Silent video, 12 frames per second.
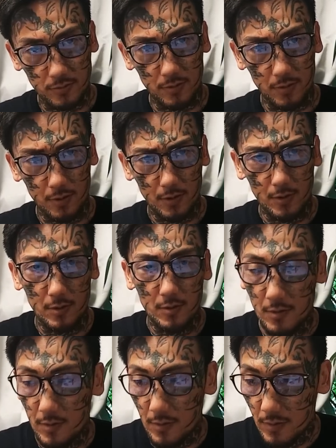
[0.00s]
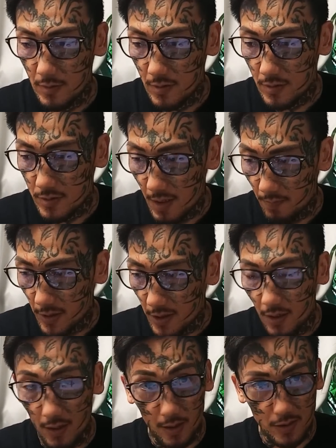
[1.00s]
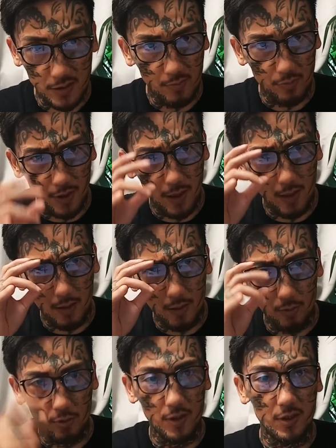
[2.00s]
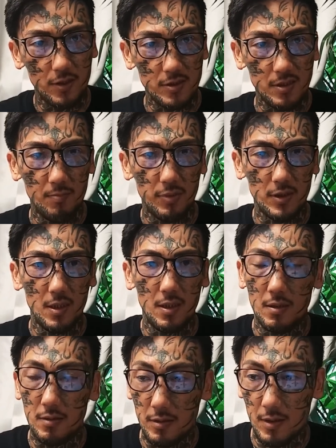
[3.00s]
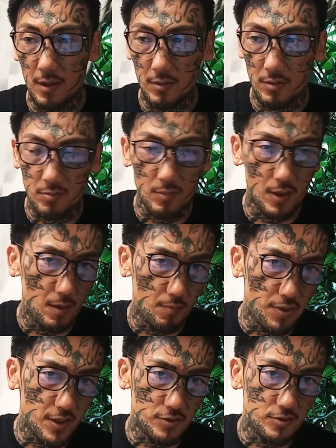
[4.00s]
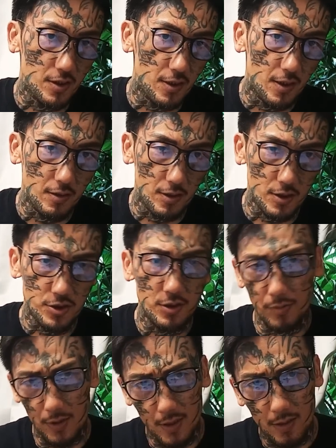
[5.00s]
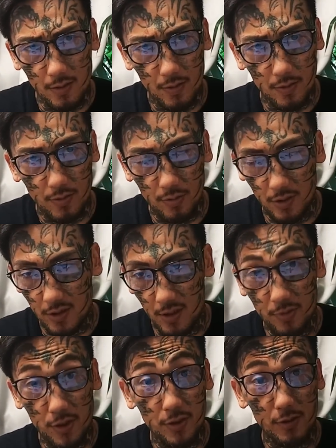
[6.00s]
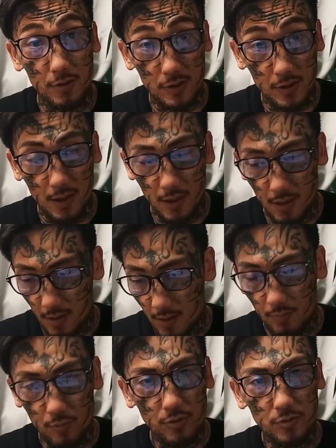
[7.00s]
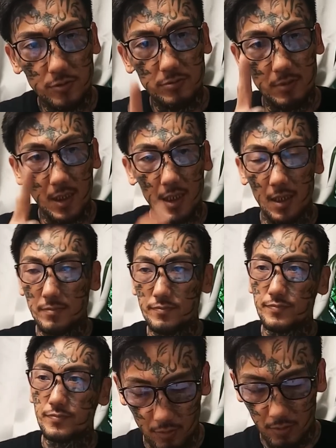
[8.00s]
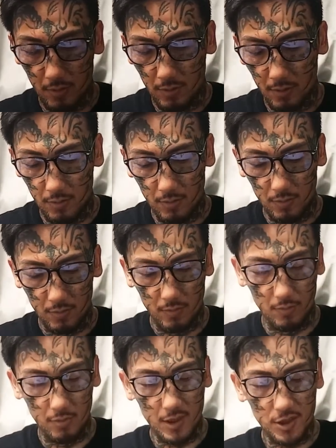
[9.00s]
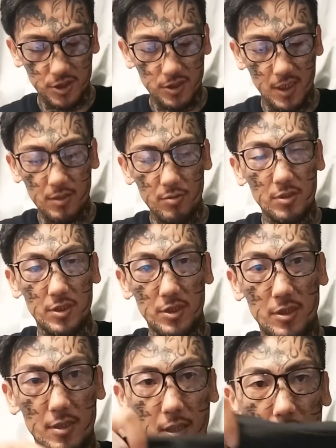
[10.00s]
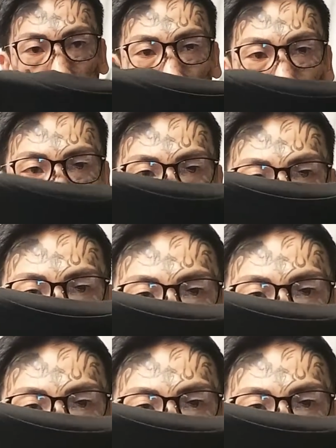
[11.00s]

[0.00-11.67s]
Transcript: つ、3パターンかな、全部で、ね。これ入れて3パターン、あの、今、ベースでね、出してるんで、よかったら見に行ってください。もう一つは、この、俺が試合の時に着てた、ラッ